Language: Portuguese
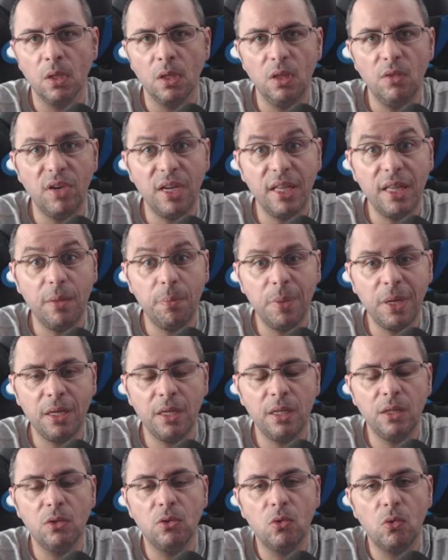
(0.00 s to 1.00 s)
Vai
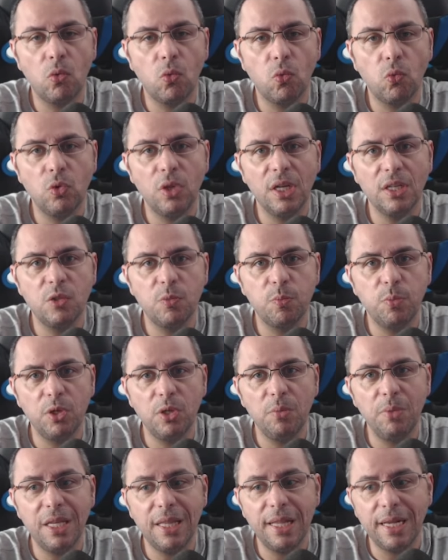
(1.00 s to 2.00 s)
depender do da
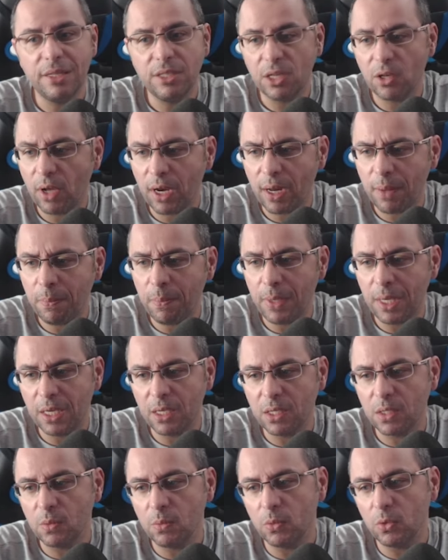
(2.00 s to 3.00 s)
disponibilidade. Agora
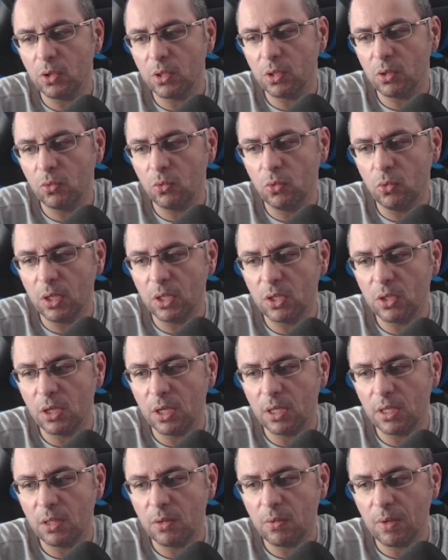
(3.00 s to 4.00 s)
mesmo, são 2
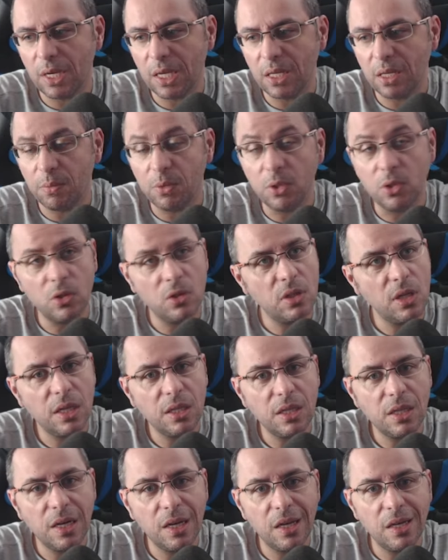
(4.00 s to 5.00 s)
horas e 40 minutos, ela
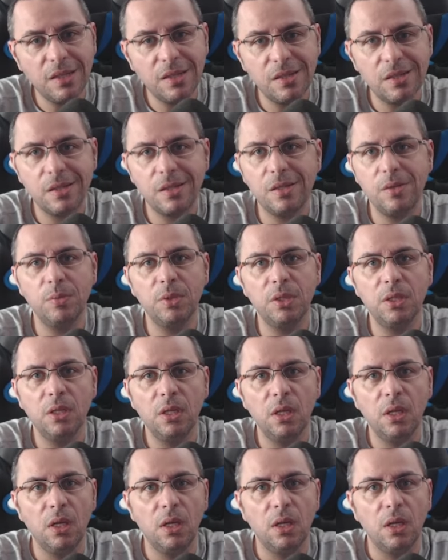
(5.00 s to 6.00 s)
tá lá em cima,
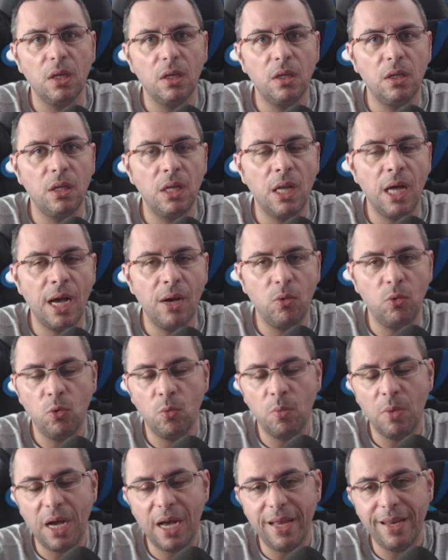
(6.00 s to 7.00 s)
na,
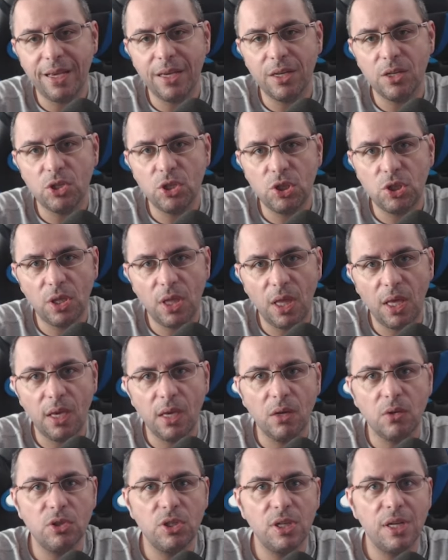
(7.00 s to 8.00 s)
numa área que a gente tem,
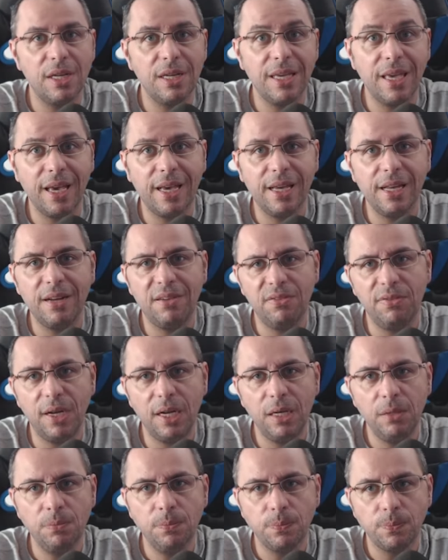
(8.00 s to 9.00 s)
que é onde ela quer
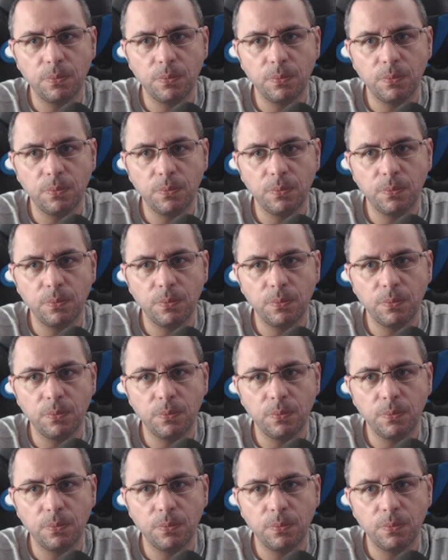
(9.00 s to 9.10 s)
gravar,